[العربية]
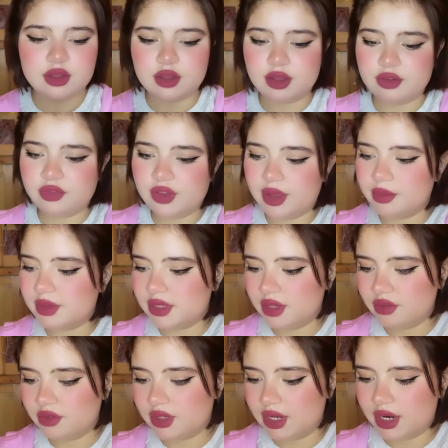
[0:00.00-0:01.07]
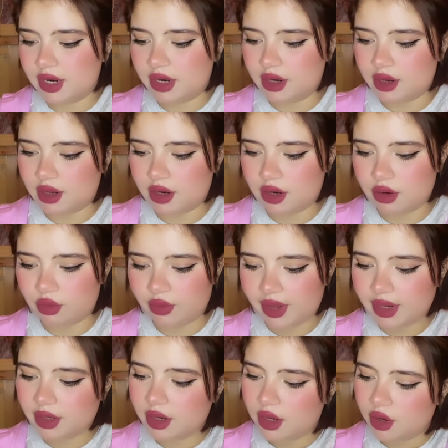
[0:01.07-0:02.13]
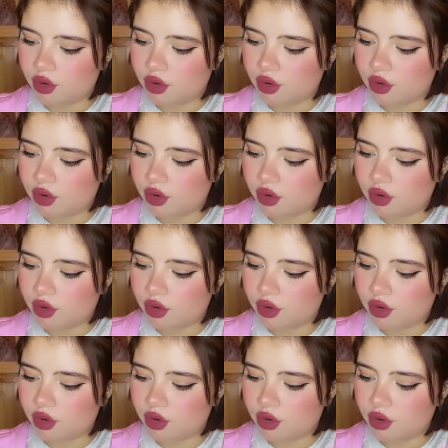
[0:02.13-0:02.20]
آه، فيها بزاف ديال الالوان